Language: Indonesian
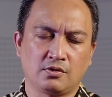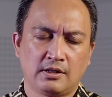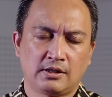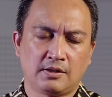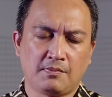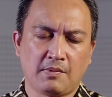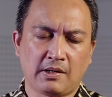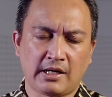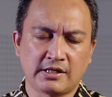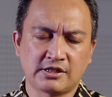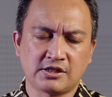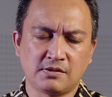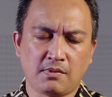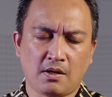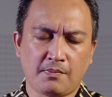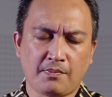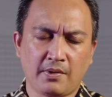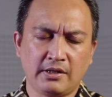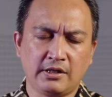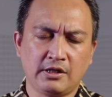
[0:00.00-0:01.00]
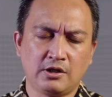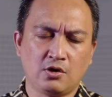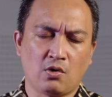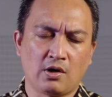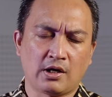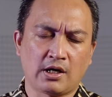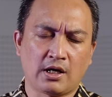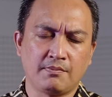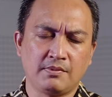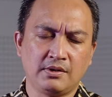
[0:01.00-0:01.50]
Terima kasih Bapak ini doa
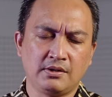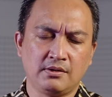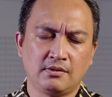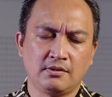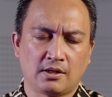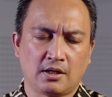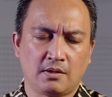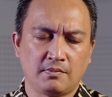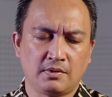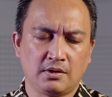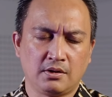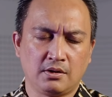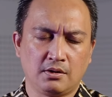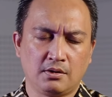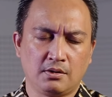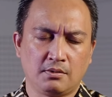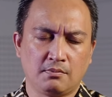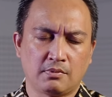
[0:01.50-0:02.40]
kami. Kami